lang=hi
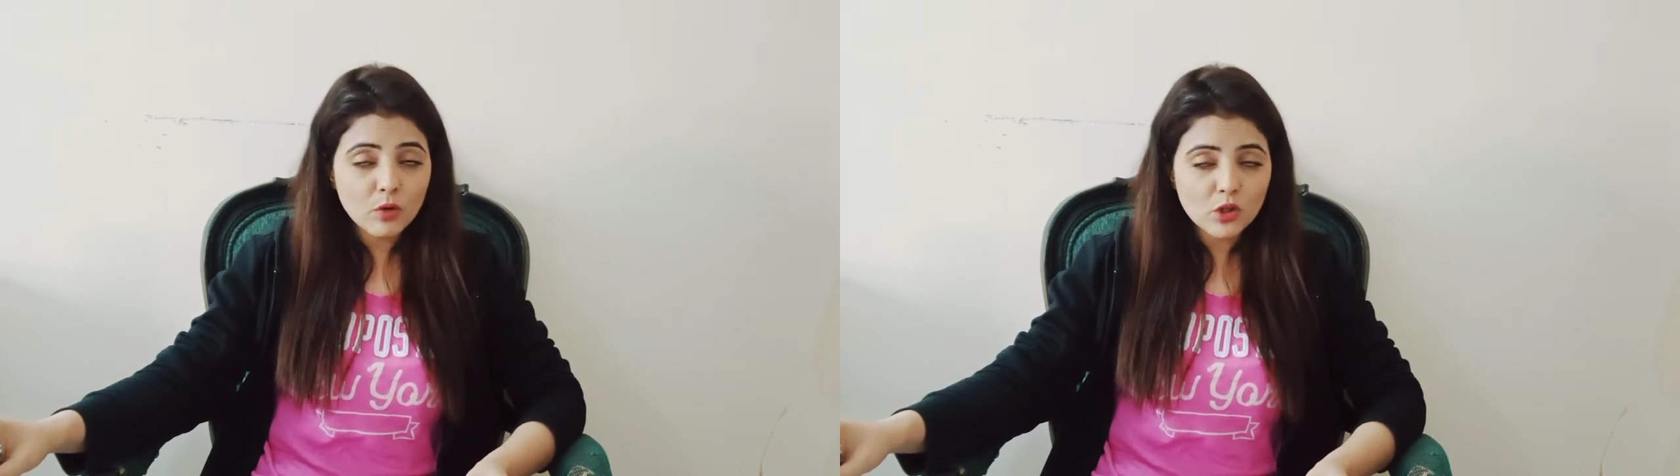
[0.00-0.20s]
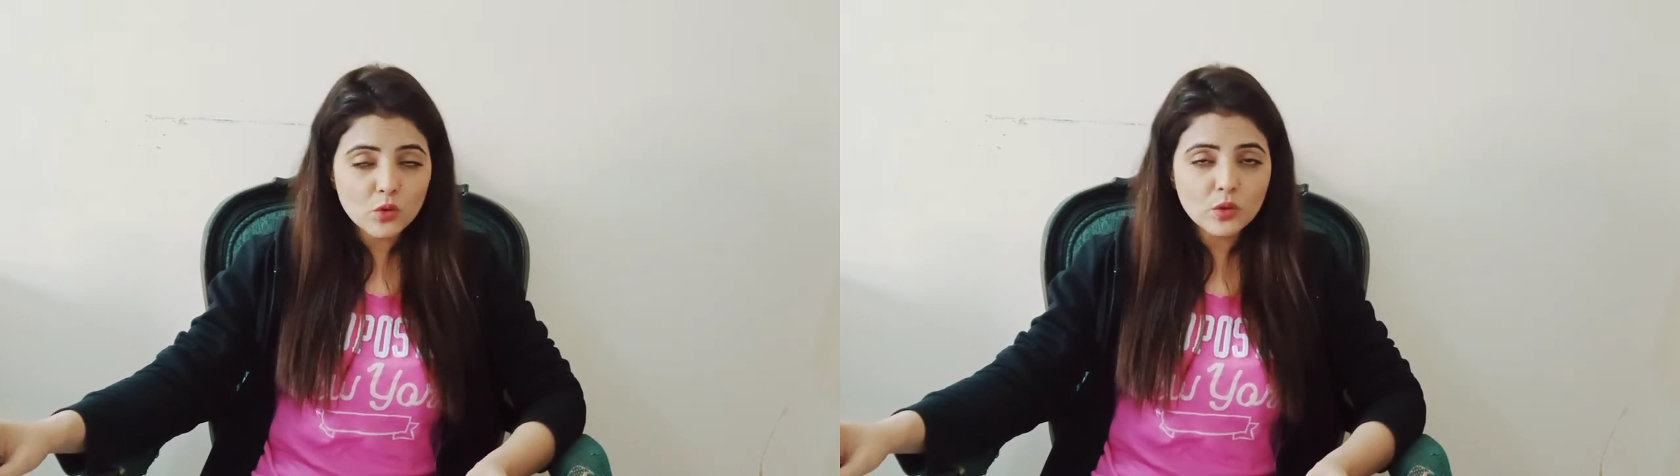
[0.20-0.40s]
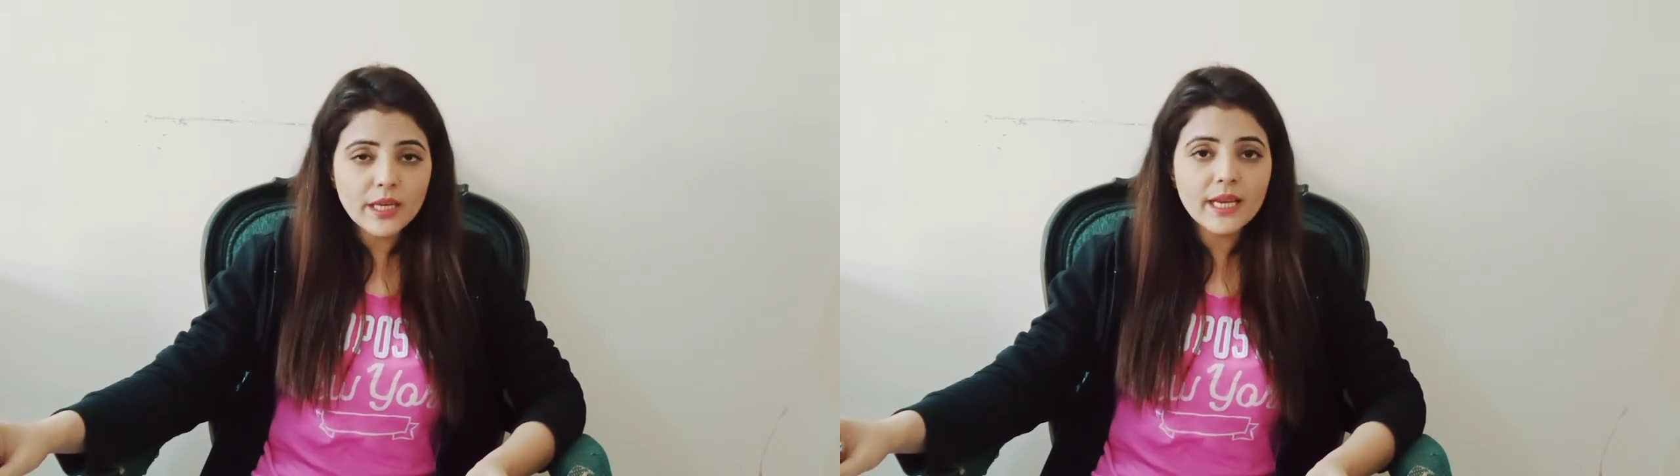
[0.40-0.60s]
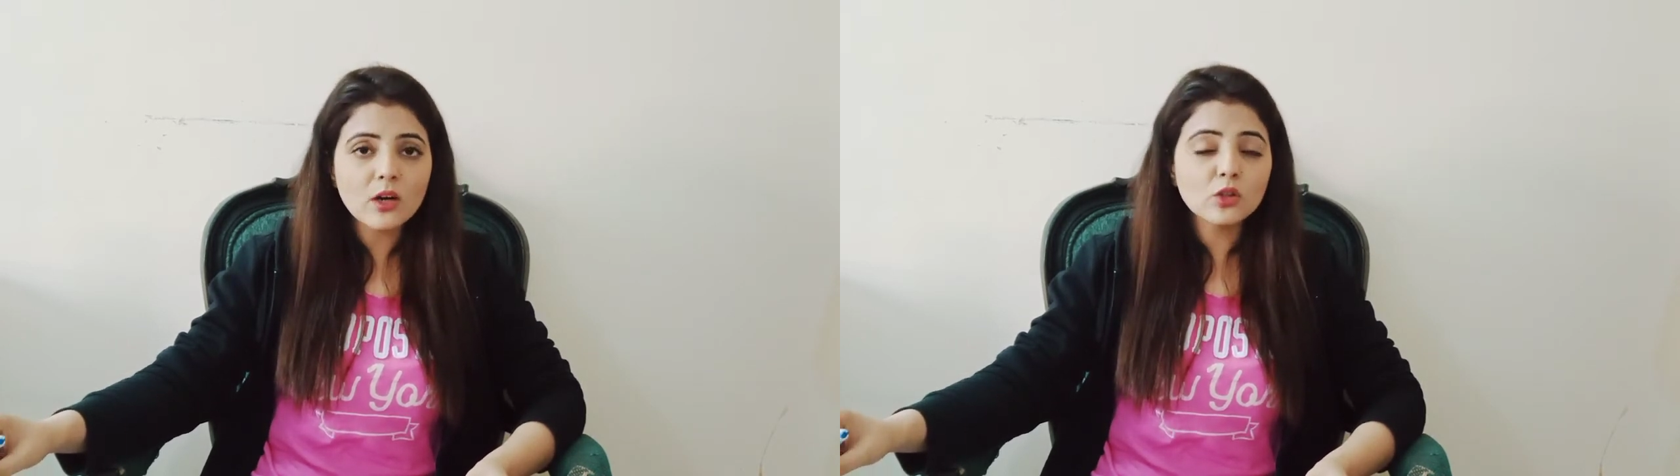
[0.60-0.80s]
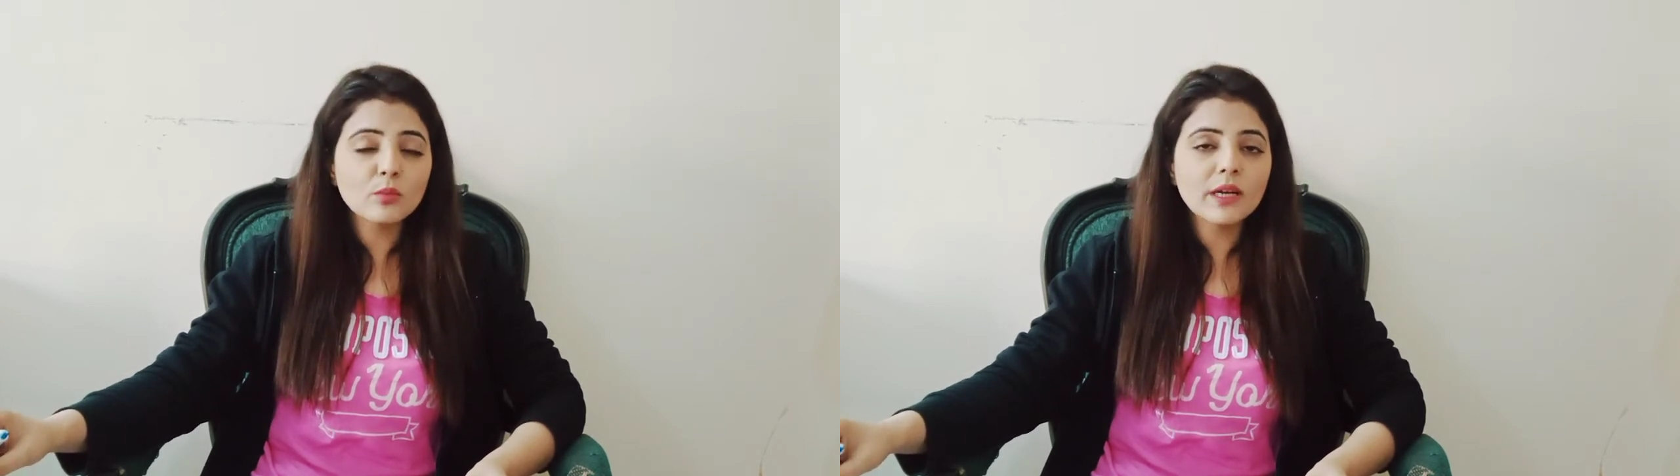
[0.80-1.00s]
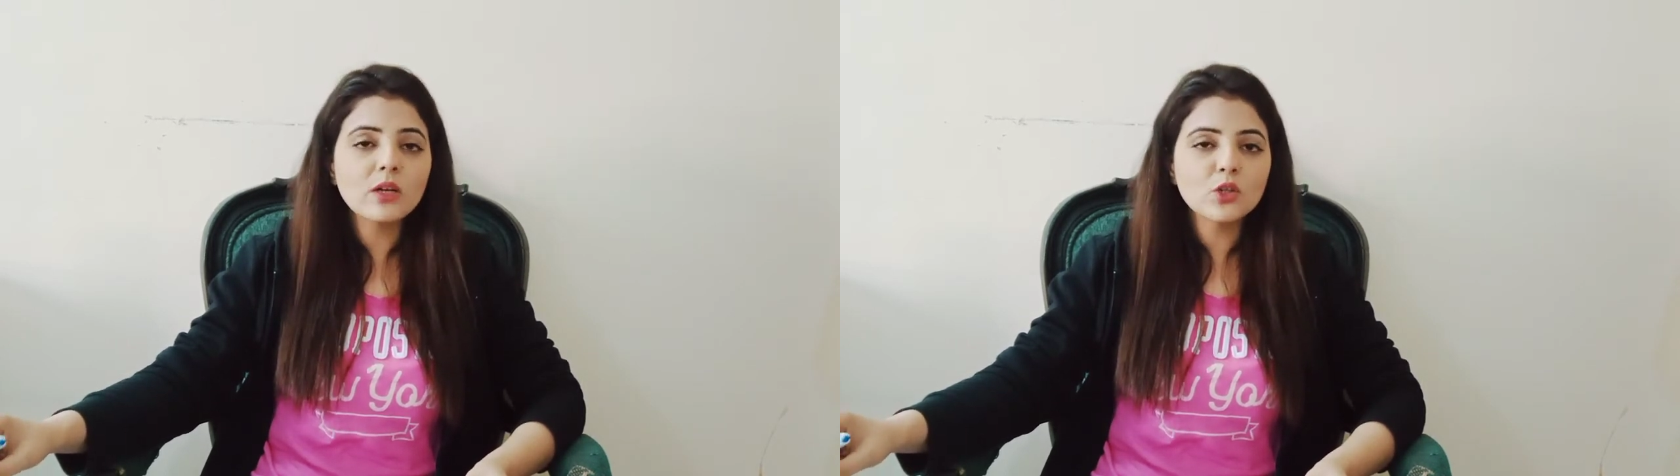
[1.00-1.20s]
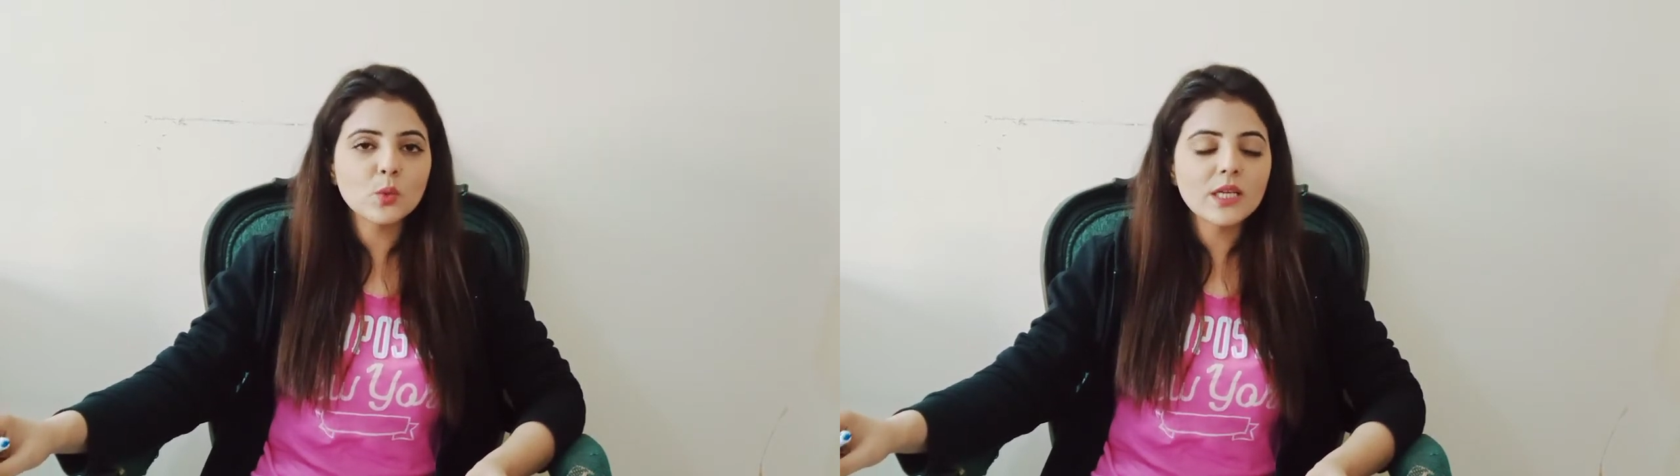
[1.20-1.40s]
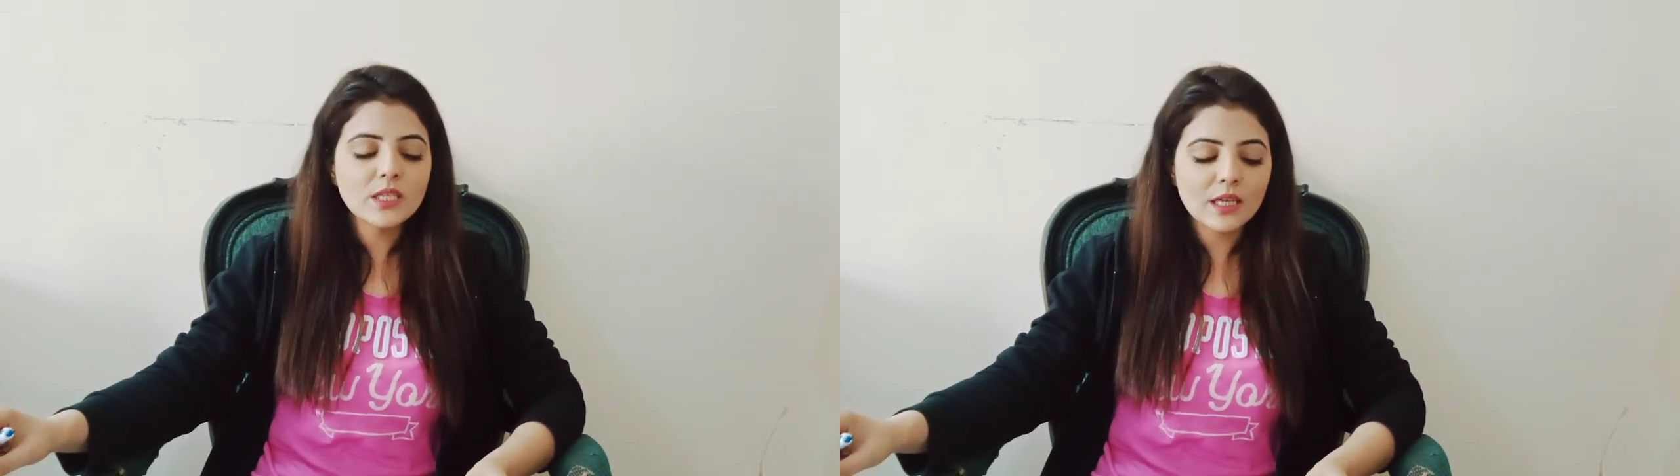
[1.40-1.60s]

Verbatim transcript: मौजूद हैं और दुबई और यूएई e